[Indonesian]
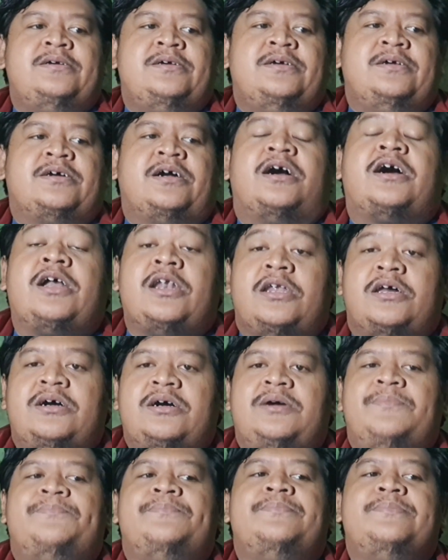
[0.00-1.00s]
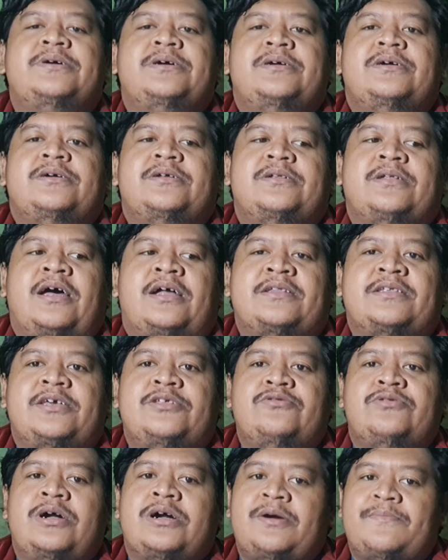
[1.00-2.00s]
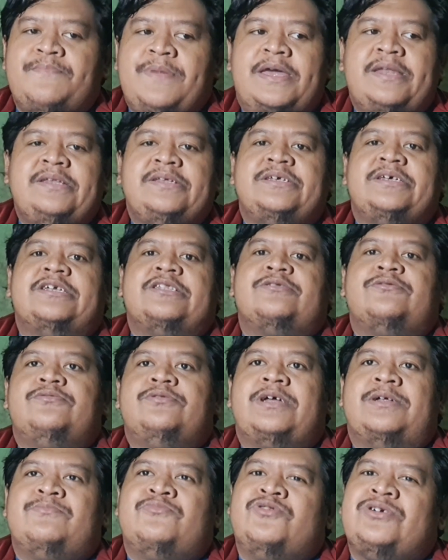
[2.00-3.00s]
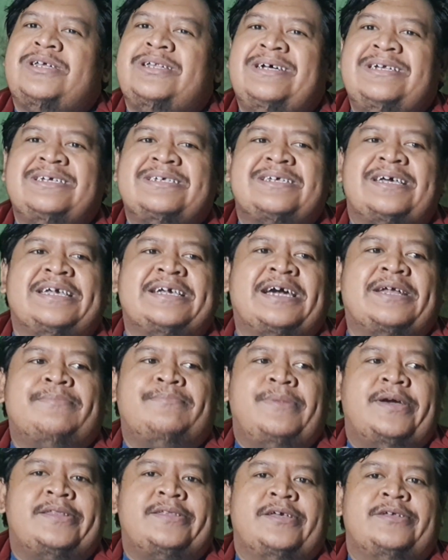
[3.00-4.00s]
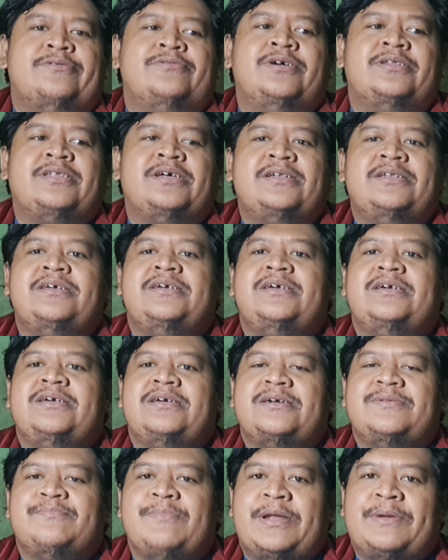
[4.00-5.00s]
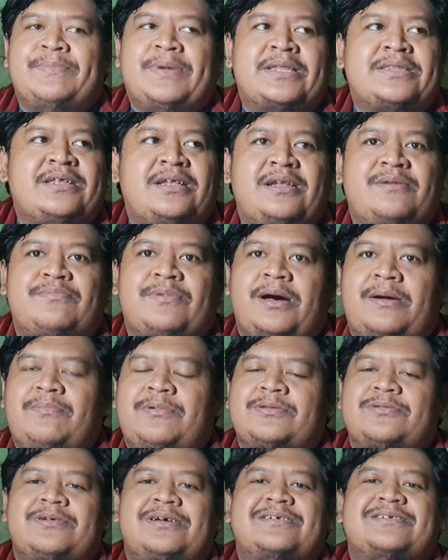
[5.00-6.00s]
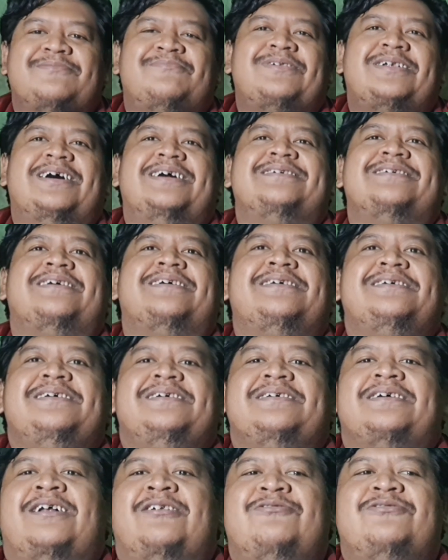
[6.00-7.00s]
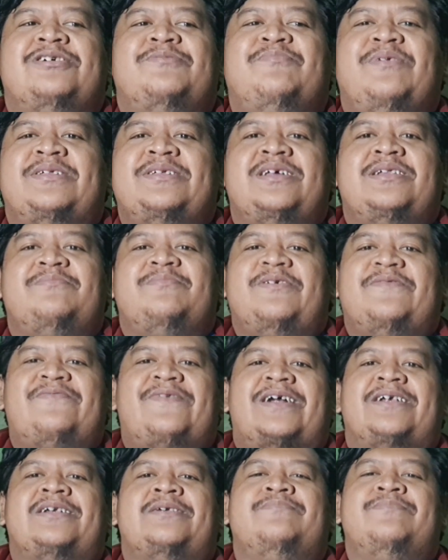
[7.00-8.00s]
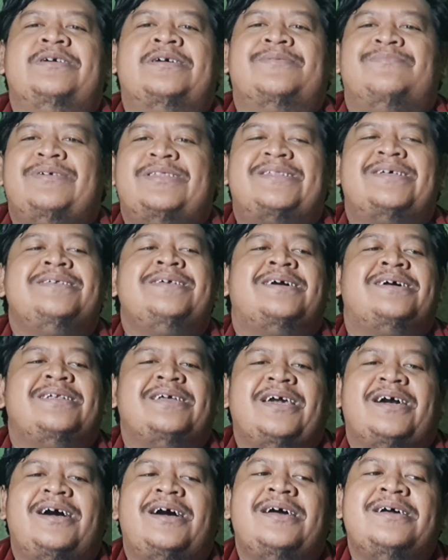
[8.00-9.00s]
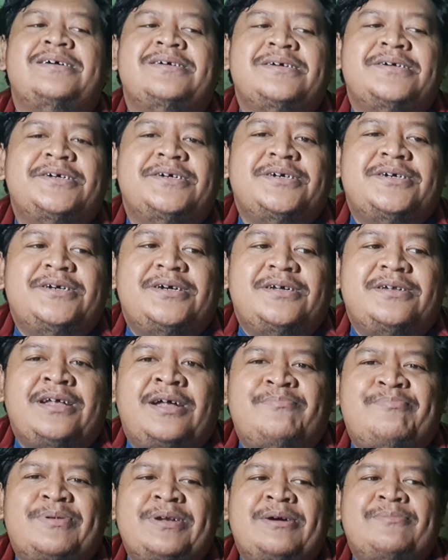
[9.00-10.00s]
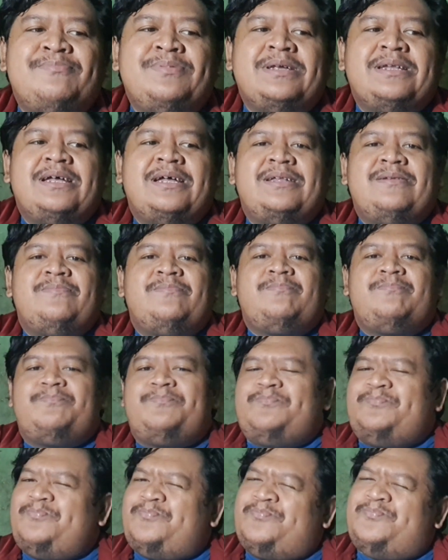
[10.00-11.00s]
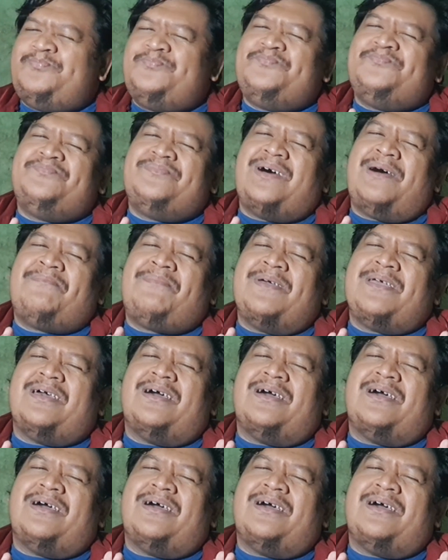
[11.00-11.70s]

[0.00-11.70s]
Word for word: ke klub dan dia juga ngeband di situ dan mungkin ada saingan bandnya juga tadi band metal apa apa tuh yang sebelahnya kalau dia bandnya lebih fun lebih ngebit aja kali ya dan penampilan apa ya